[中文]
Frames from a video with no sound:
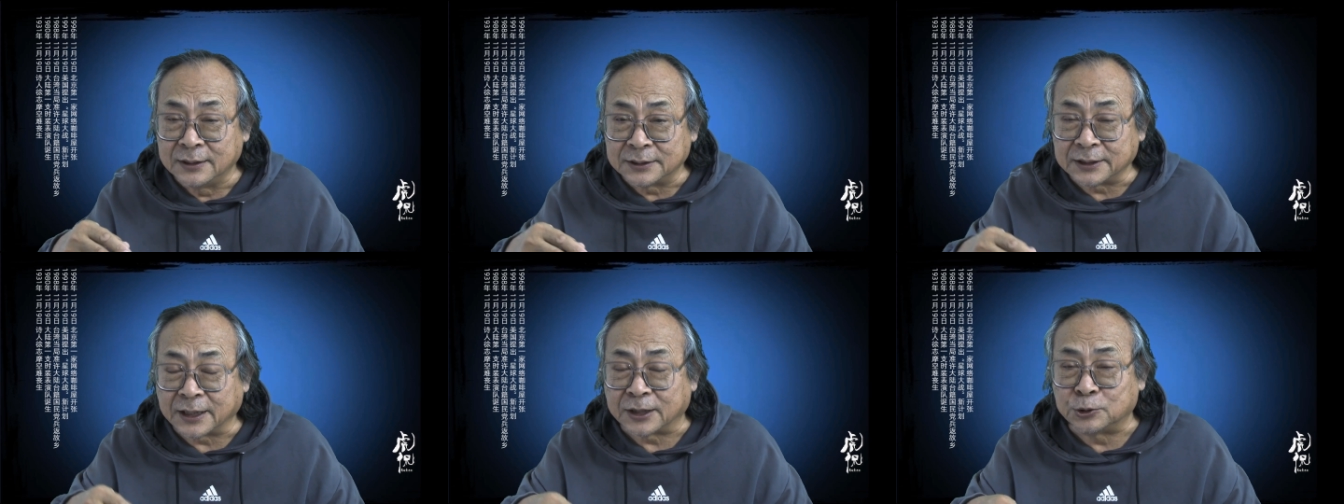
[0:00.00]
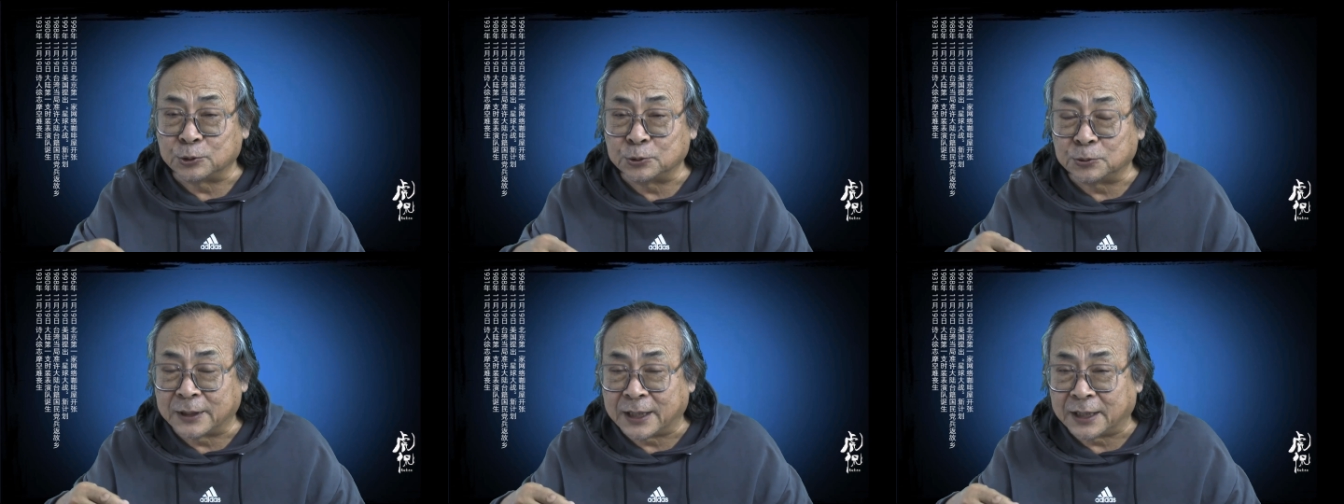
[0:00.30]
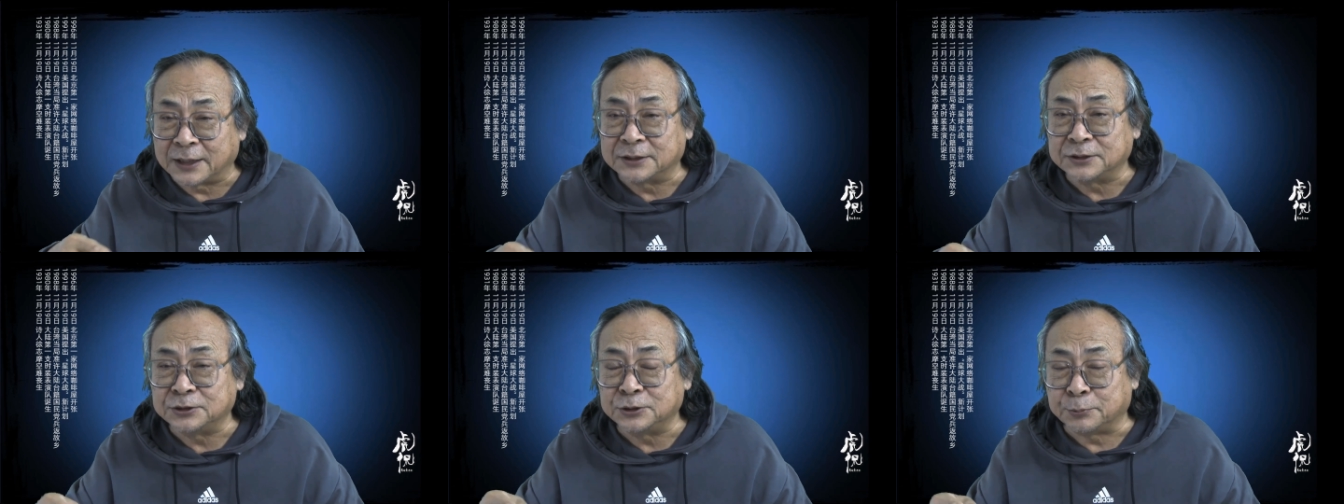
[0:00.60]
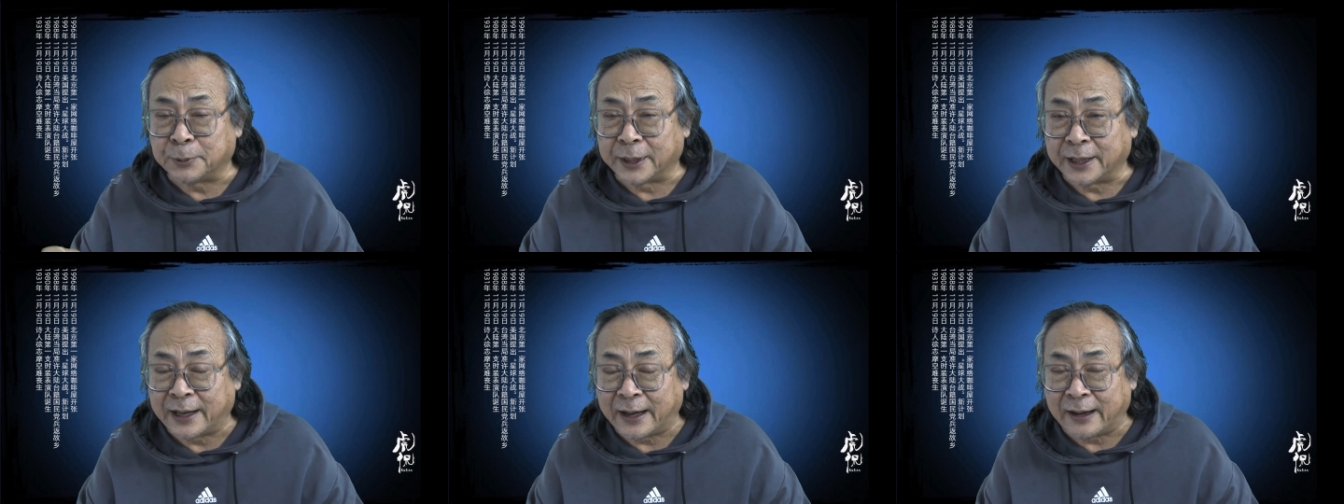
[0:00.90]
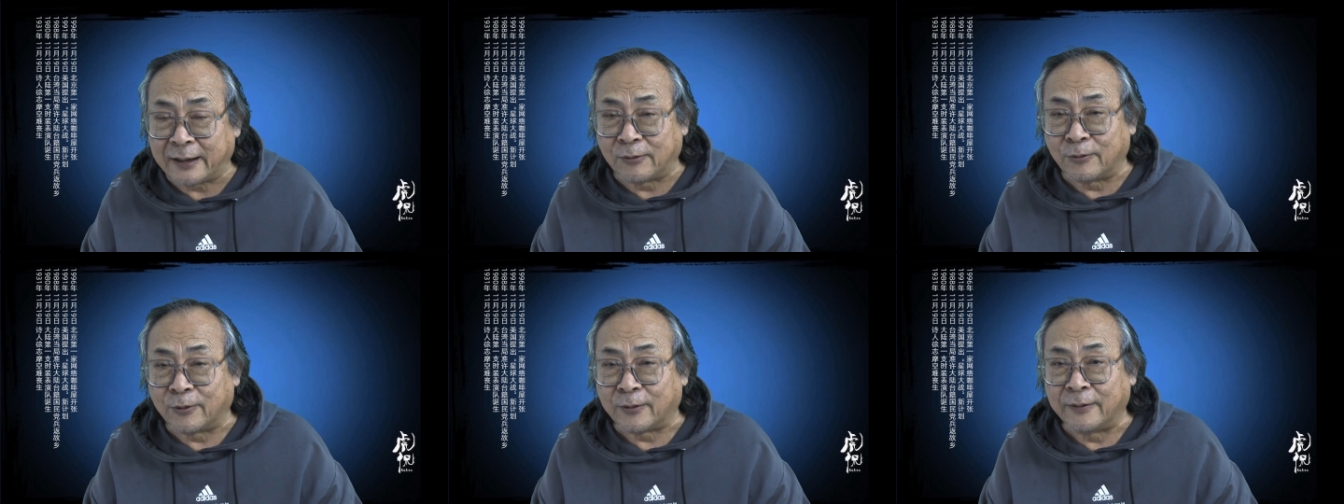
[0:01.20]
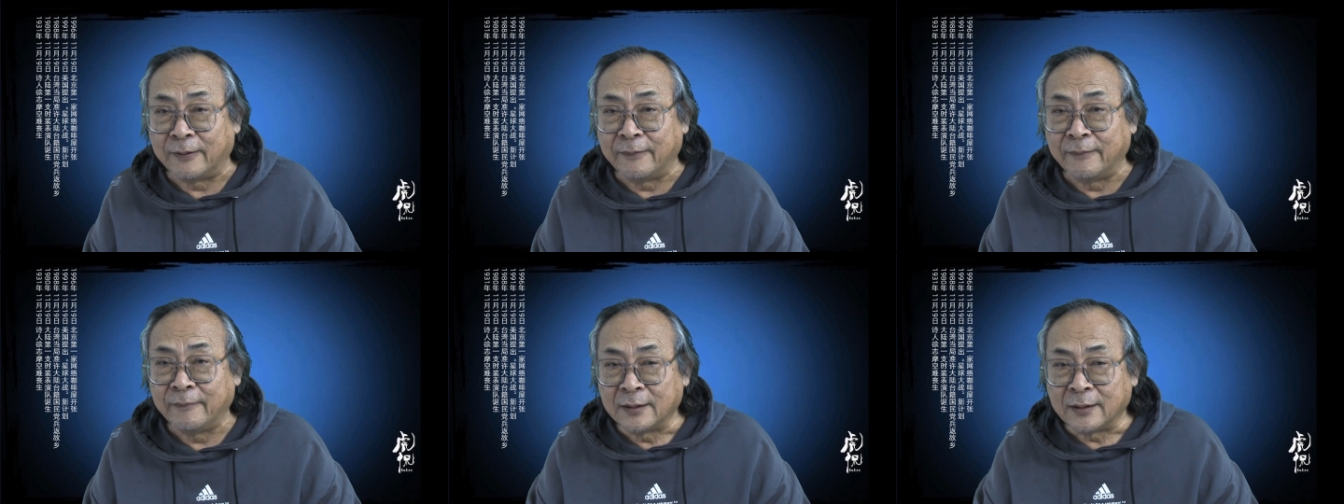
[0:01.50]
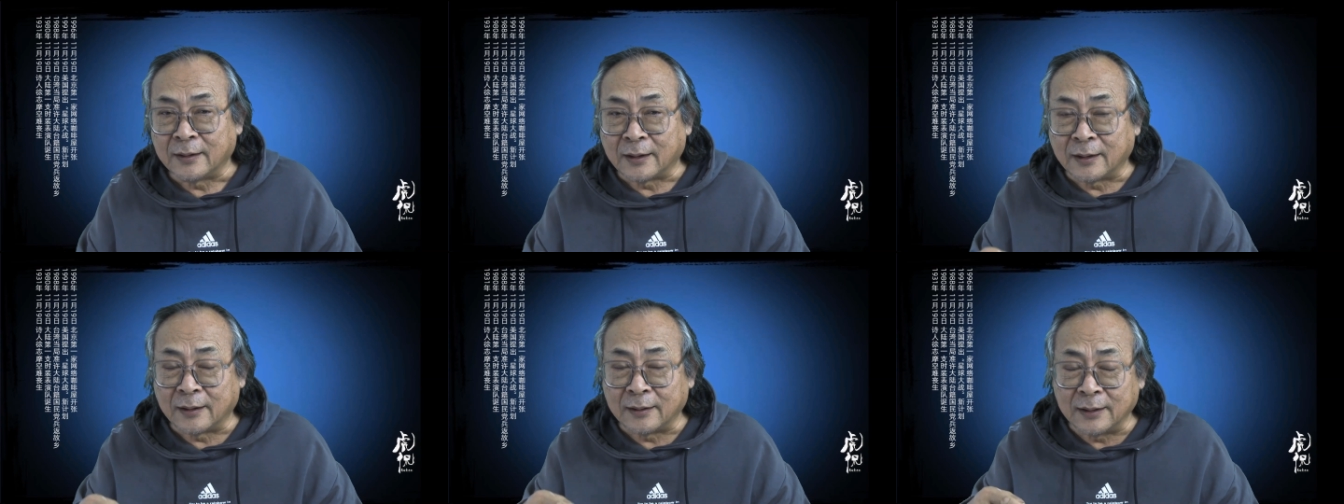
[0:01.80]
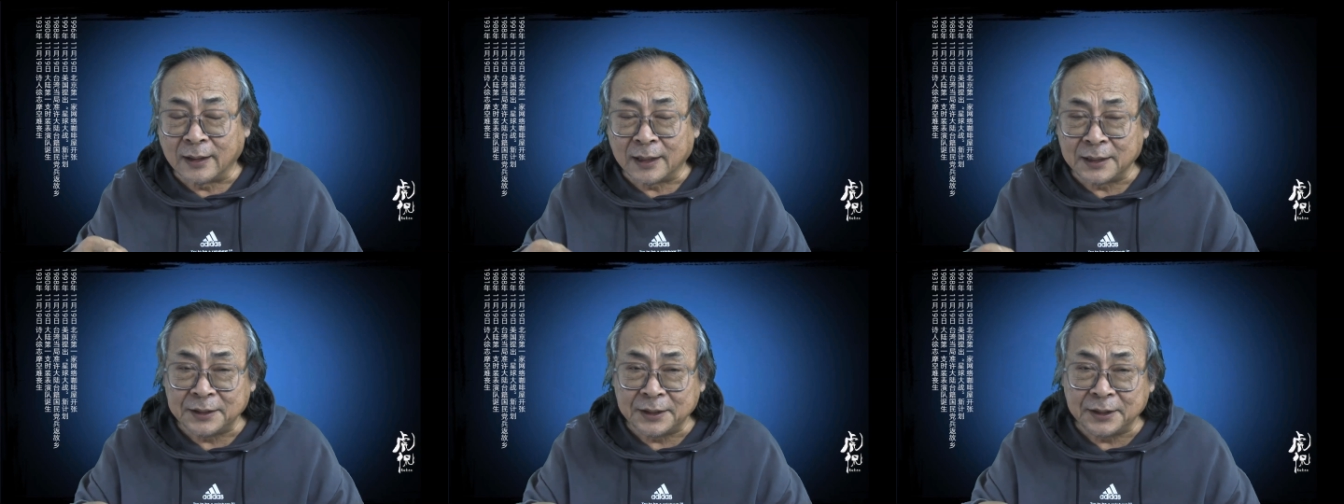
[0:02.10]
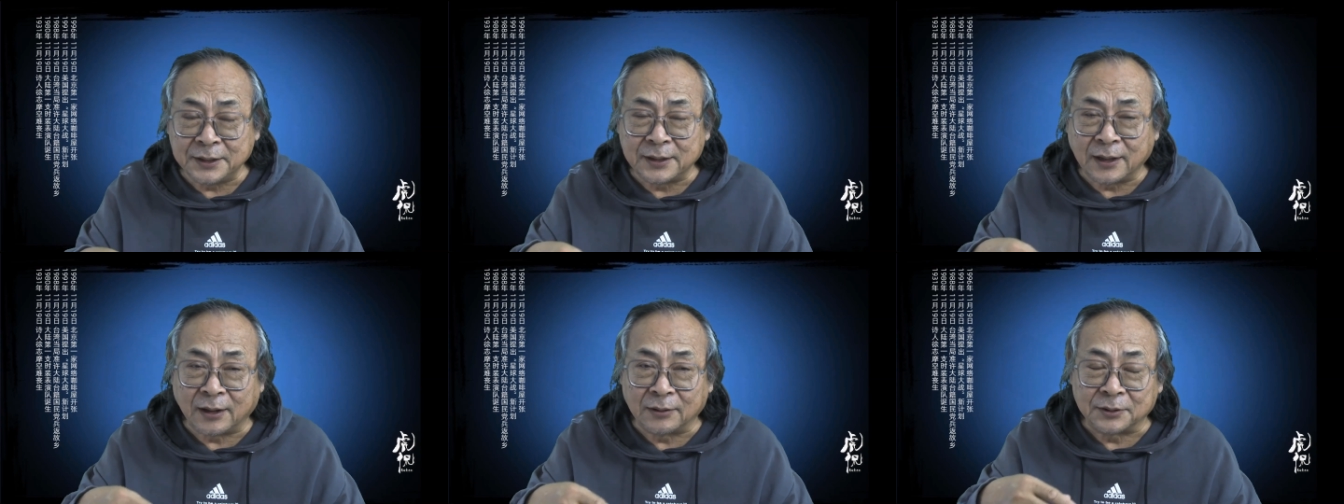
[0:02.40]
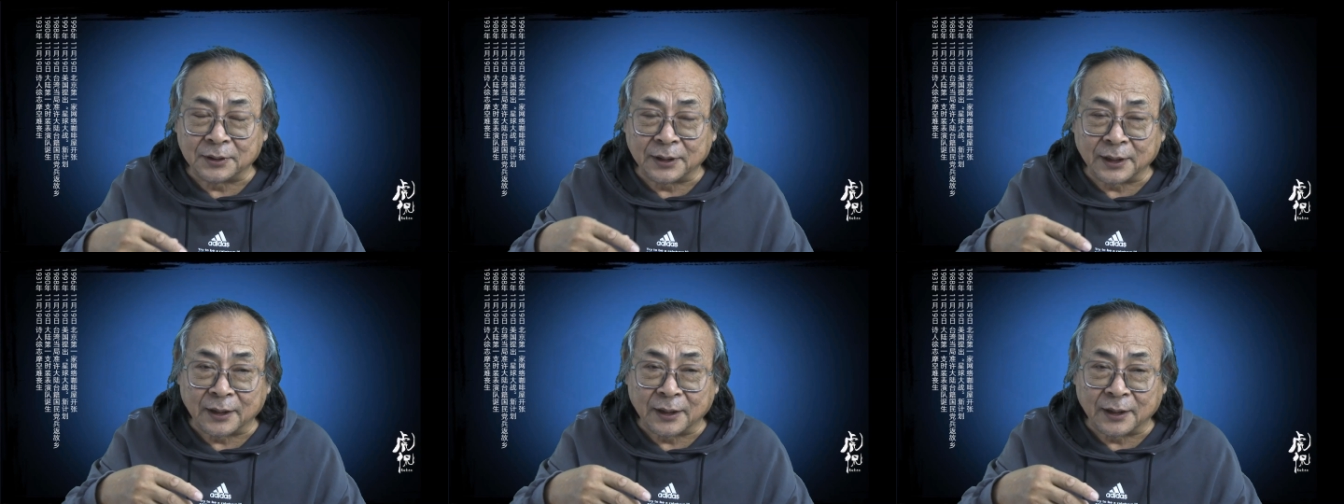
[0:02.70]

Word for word: 这个书康生就没看过，而他依照的